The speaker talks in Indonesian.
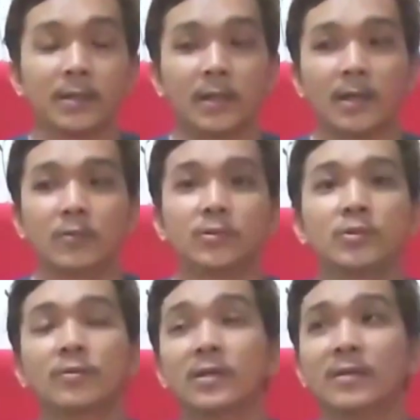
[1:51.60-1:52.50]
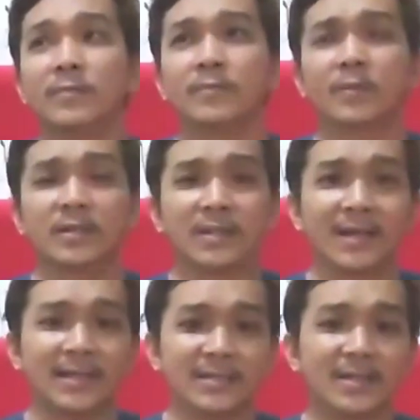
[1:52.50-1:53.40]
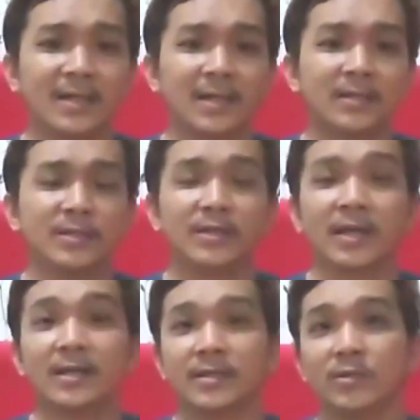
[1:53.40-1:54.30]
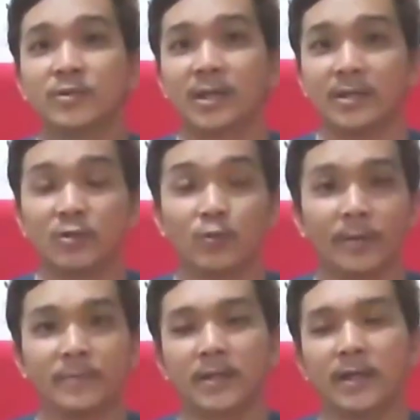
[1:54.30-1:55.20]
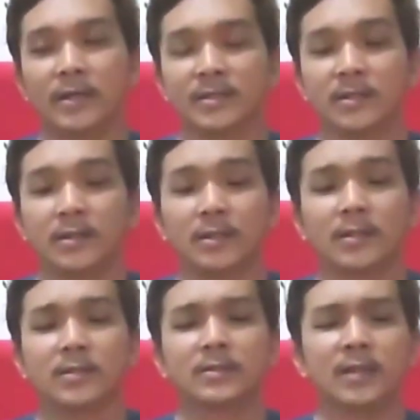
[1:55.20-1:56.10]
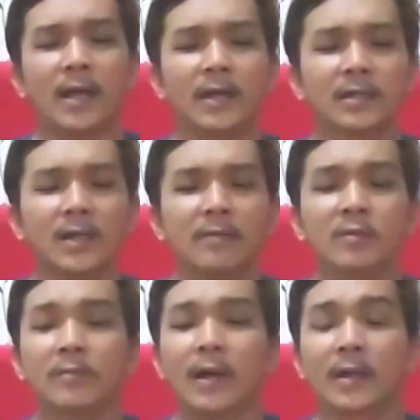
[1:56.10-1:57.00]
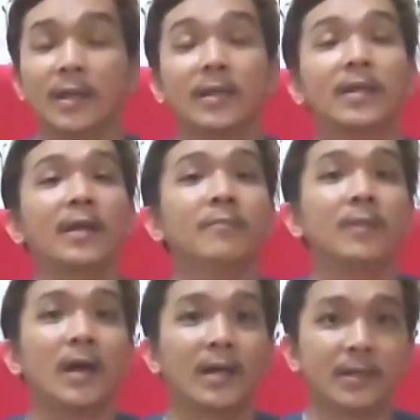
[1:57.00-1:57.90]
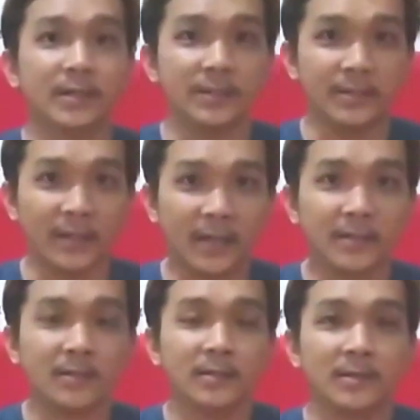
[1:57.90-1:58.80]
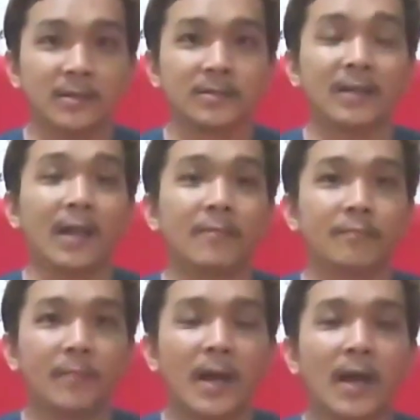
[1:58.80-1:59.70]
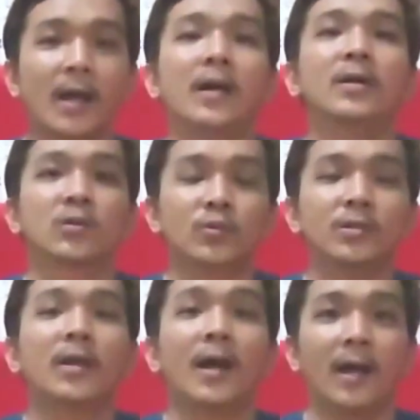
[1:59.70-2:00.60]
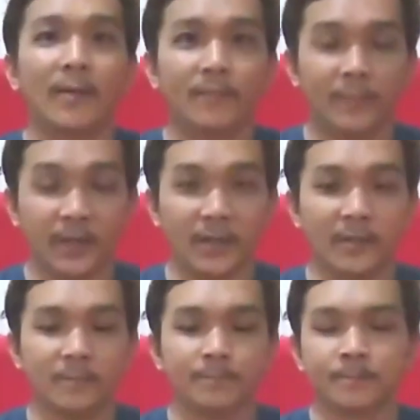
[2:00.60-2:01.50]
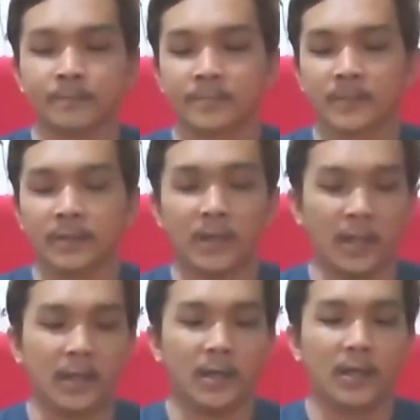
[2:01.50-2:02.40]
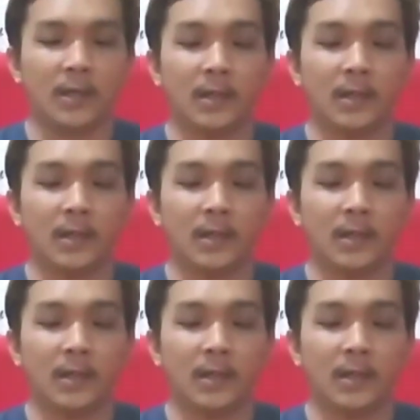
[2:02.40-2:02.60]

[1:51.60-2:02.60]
nah untuk lebih perjelasnya di jalan tikus ada webnya guys cara memakai game guardian tanpa root HP nah